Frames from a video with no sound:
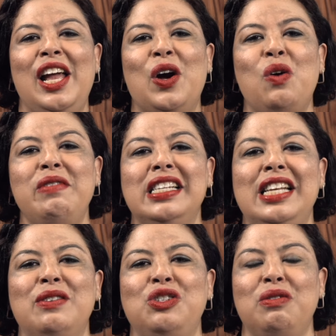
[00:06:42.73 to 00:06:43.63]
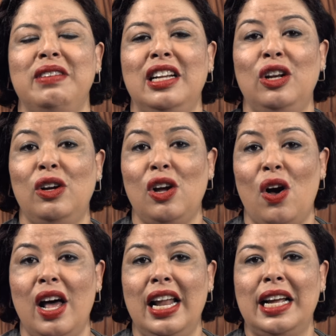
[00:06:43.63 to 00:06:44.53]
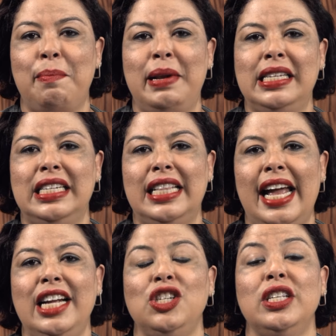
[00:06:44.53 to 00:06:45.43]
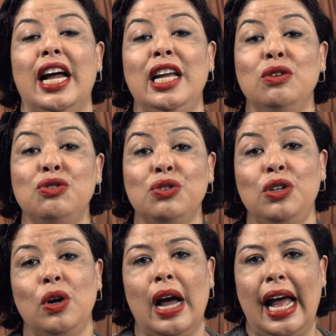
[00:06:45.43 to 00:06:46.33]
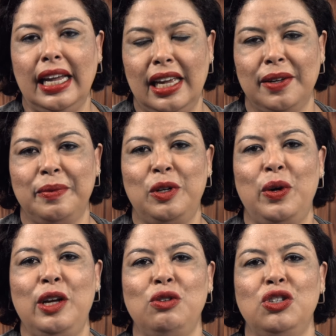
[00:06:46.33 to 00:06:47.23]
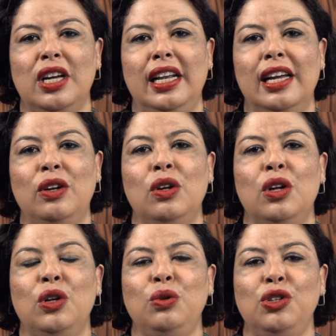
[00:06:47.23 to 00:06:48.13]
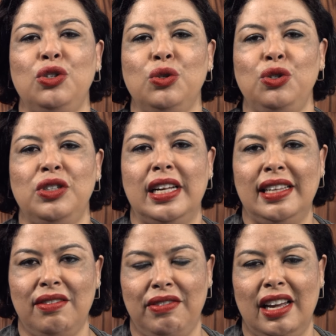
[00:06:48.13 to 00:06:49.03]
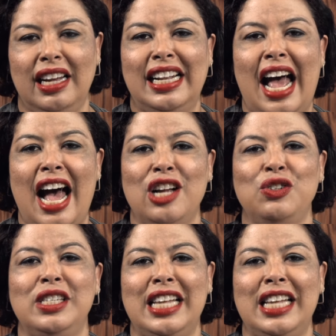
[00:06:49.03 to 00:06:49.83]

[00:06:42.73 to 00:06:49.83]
Eu conversei com a Giovana Loyola, que é presidente da Rio Júnior, aqui no Rio de Janeiro, no estúdio da TV e da rádio